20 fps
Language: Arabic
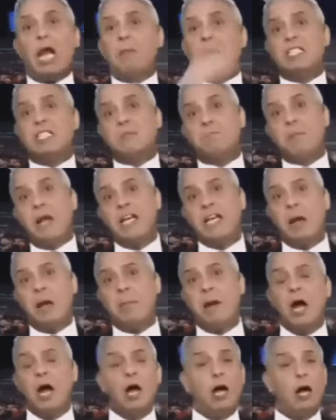منتخب
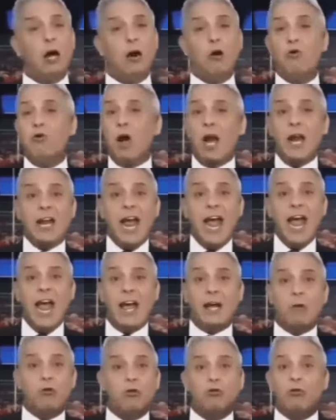اسبانيا بقى هو
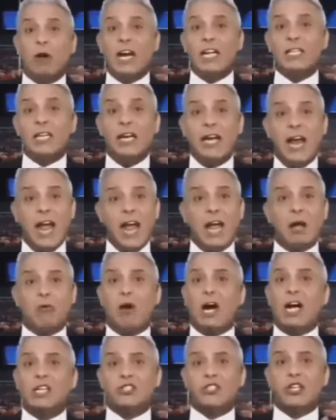هناك واتولد
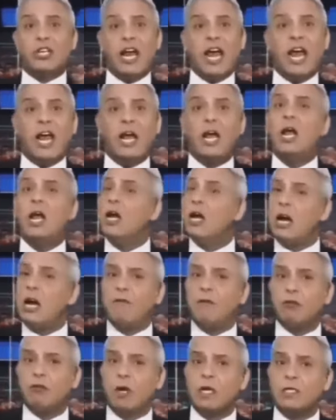هناك وعاش هناك
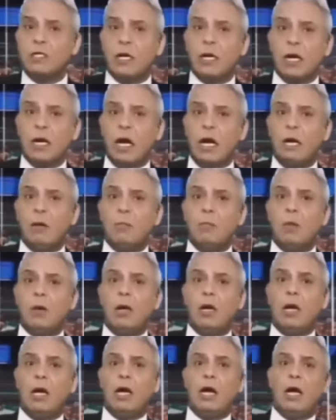رفض واصر
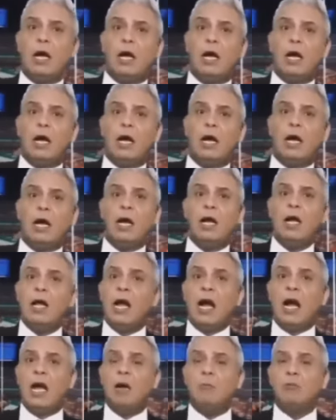على آه، آه،
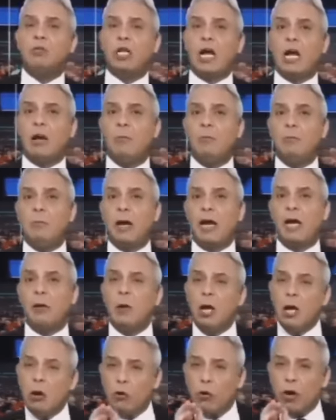آه، على منتخب
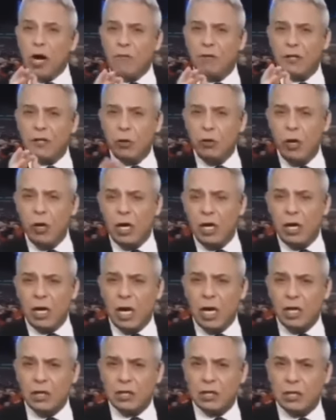المغرب ورفض انه
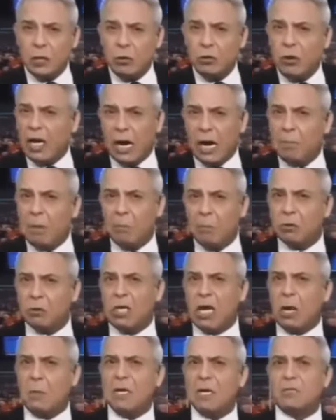يغلى غلطه انه يلعب
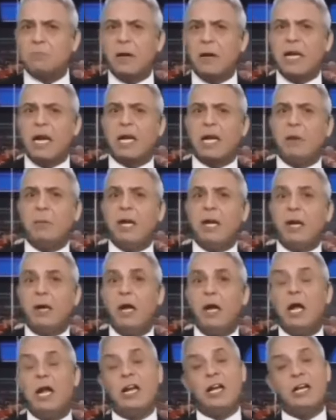مع منتخب اسبانيا
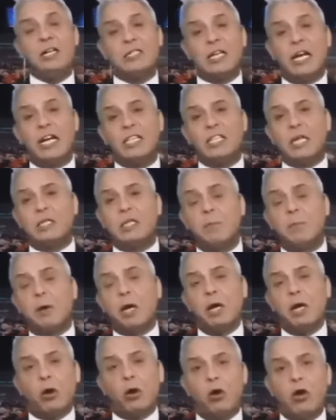الكبير لان ساعتها
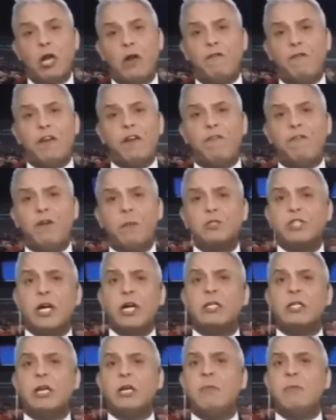طبقا لقوانين الفيفا
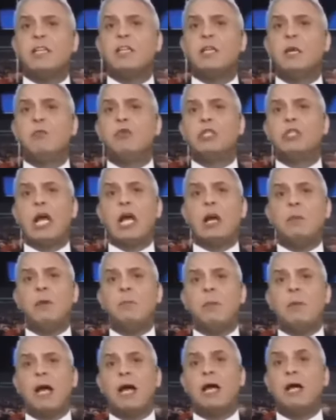مش هيقدر يمثل
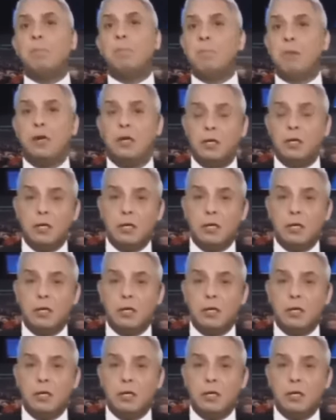منتخب المغرب